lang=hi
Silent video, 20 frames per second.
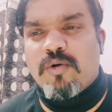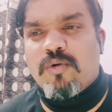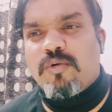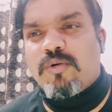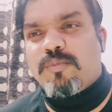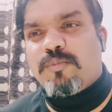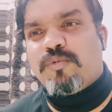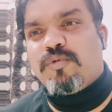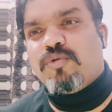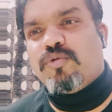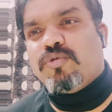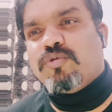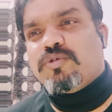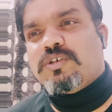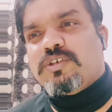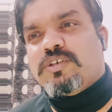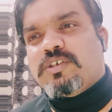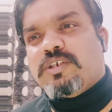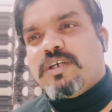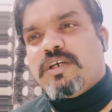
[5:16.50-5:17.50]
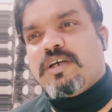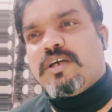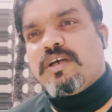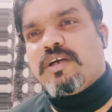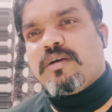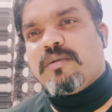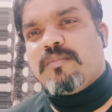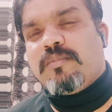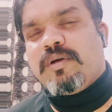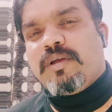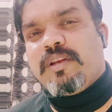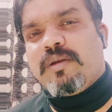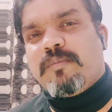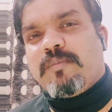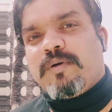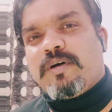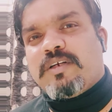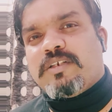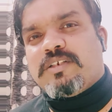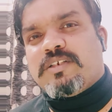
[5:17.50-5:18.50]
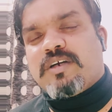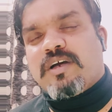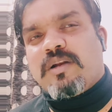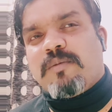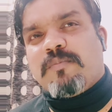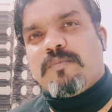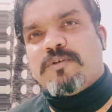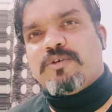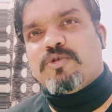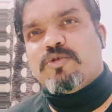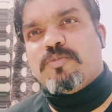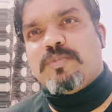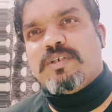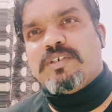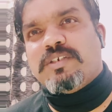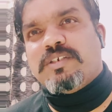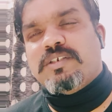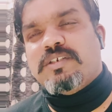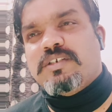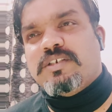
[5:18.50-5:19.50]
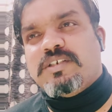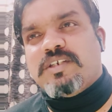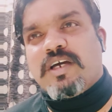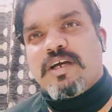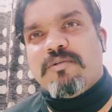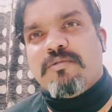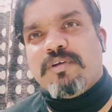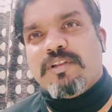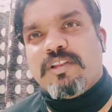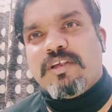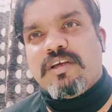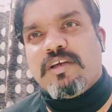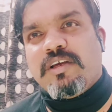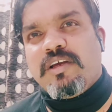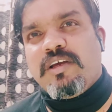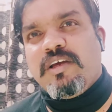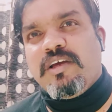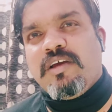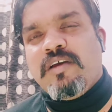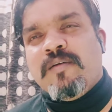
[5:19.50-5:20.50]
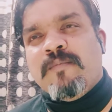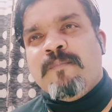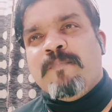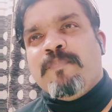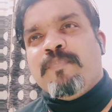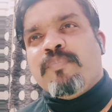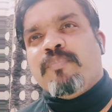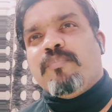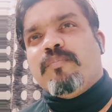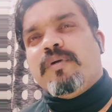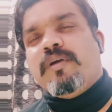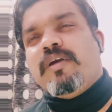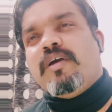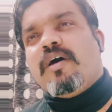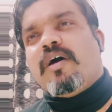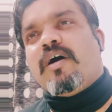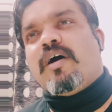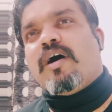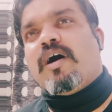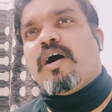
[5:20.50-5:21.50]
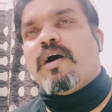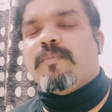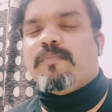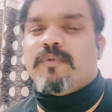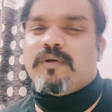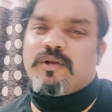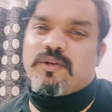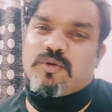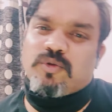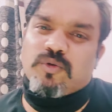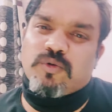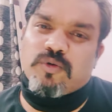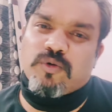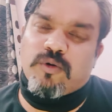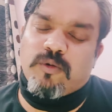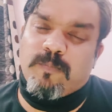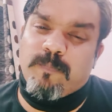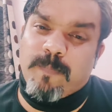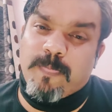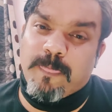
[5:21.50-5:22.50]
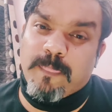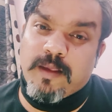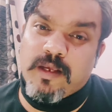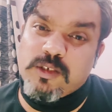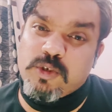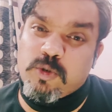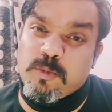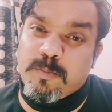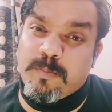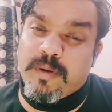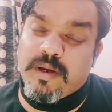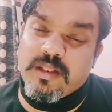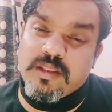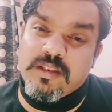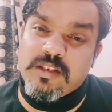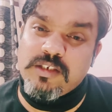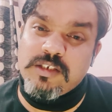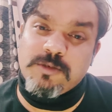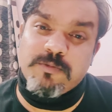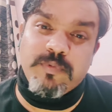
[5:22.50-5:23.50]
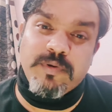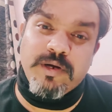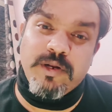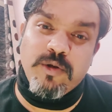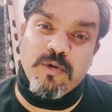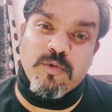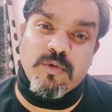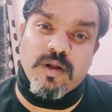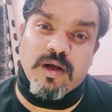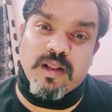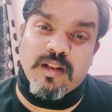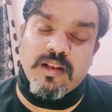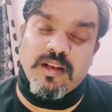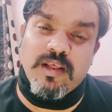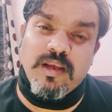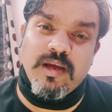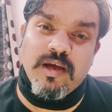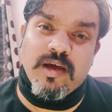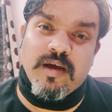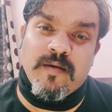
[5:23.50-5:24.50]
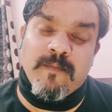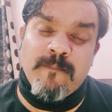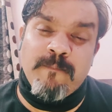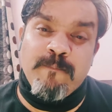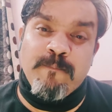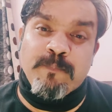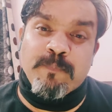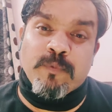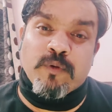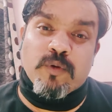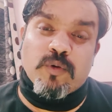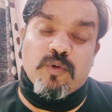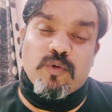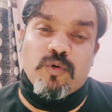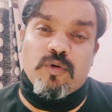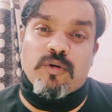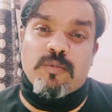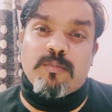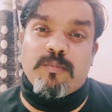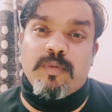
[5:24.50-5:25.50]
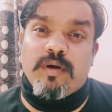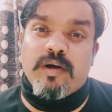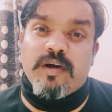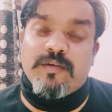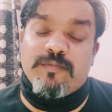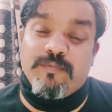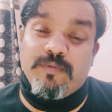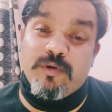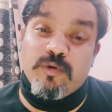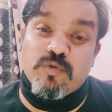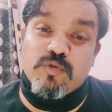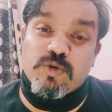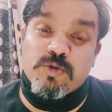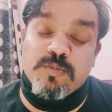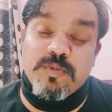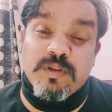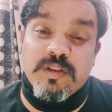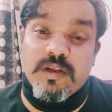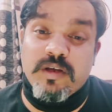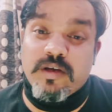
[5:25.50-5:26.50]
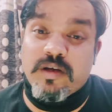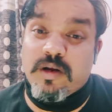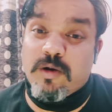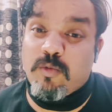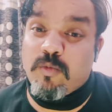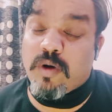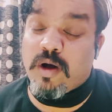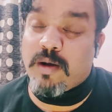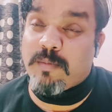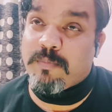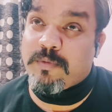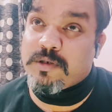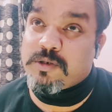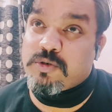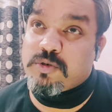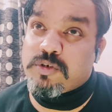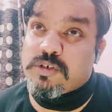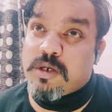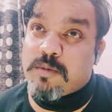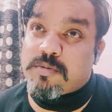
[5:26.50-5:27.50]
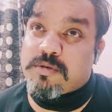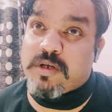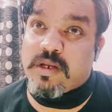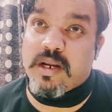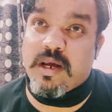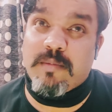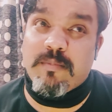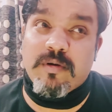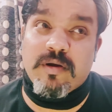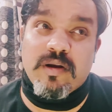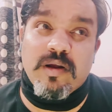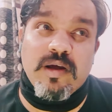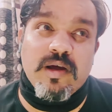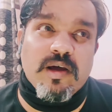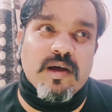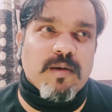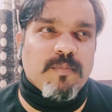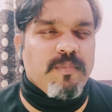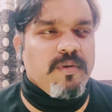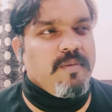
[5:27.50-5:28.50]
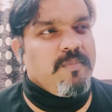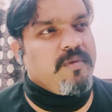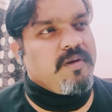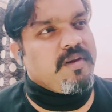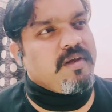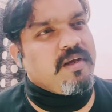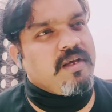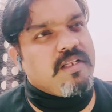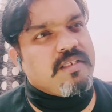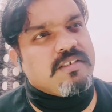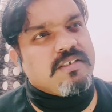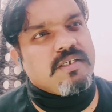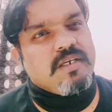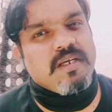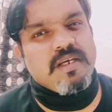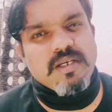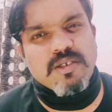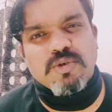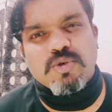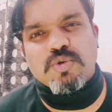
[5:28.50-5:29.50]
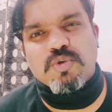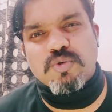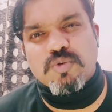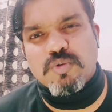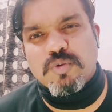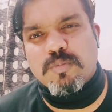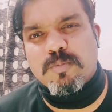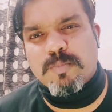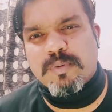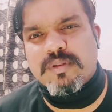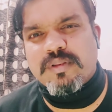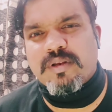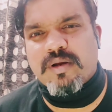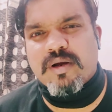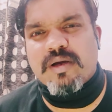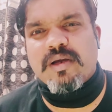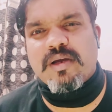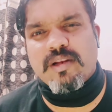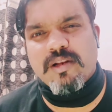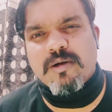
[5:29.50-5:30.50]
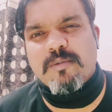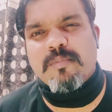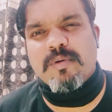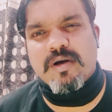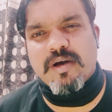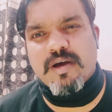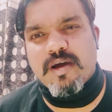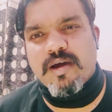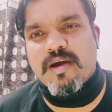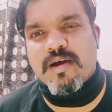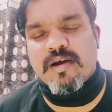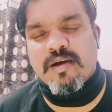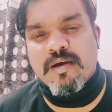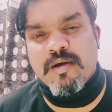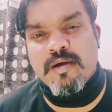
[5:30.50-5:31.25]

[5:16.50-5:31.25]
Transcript: और बहुत से मेरे पास कल परसों मैसेजेस आए हुए थे कि भैया आपने तो 135 वीडियो डाल ली है और मैं व्यूज़ भी देख रहा हूँ आपके जो सब्सक्राइबर है अभी मेरे ख्याल से 115 के लगभग है